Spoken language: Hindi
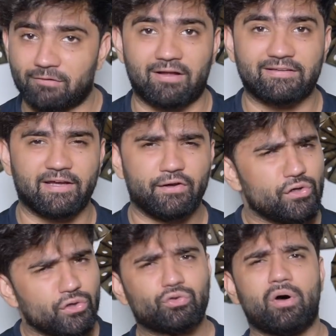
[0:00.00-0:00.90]
मंगवाते हैं
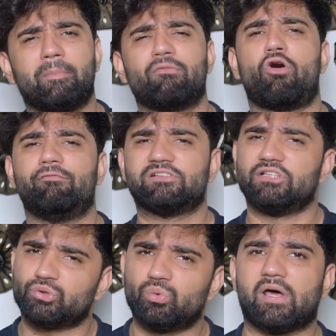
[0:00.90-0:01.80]
तो हम पे वो
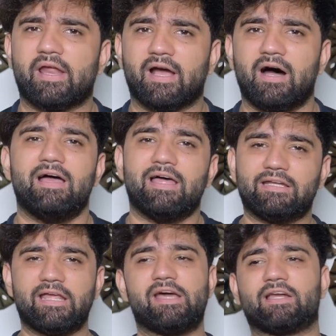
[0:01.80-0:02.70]
ऑब्वियसली सूट करेगा
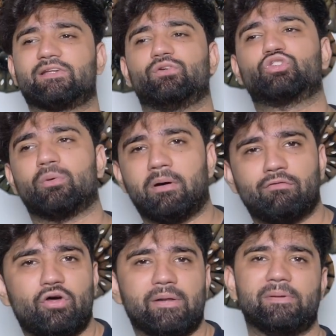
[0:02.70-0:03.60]
नहीं करता तो उसको
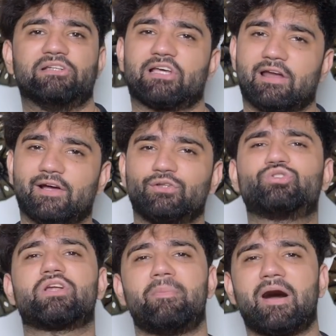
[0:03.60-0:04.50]
मंगाओ रिप्लेस करा के दूसरा